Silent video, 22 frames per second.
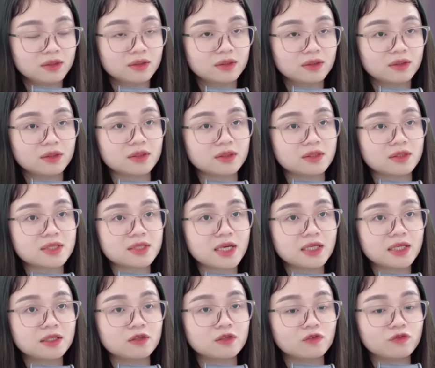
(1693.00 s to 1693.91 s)
Từng giây
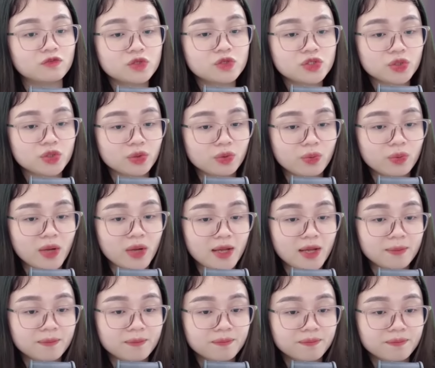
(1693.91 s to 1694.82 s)
từng phút trôi qua
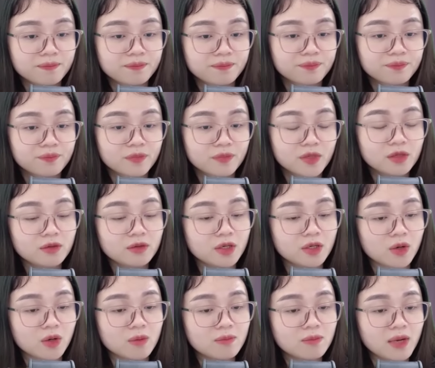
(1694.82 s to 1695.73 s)
những người
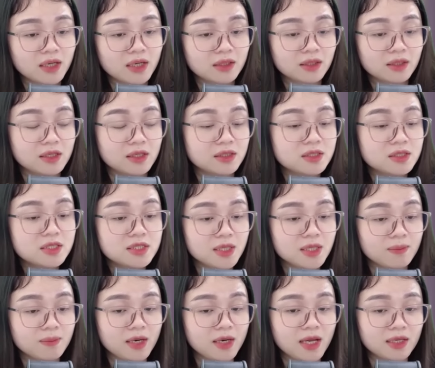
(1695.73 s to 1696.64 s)
có mặt gần như trầm
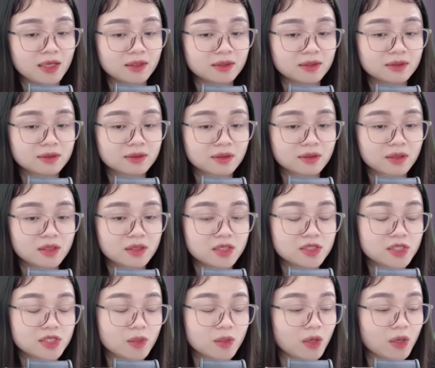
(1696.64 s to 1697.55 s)
lặng
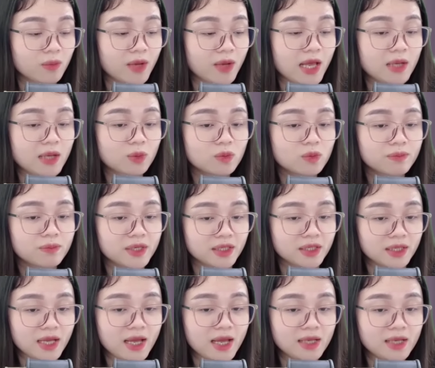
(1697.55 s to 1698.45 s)
Trong lòng ai cũng bình
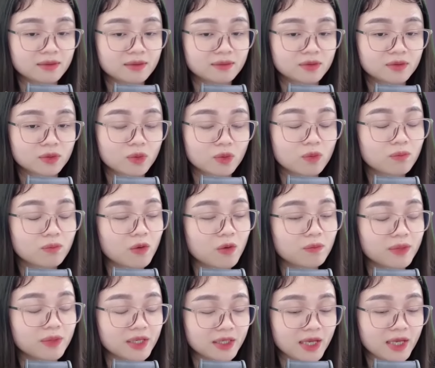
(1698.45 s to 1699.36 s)
an Cũng mong
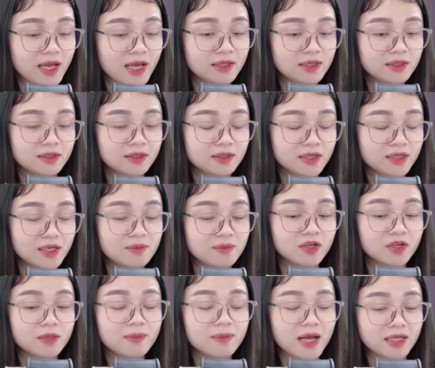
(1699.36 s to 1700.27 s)
bình an đến với
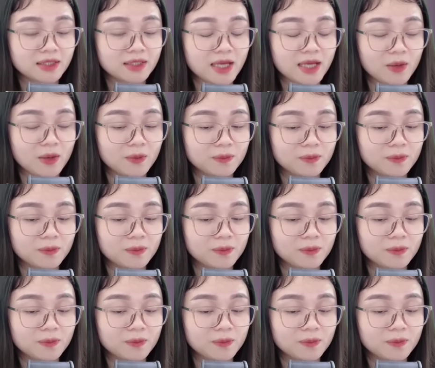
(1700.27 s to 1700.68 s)
bà Thảo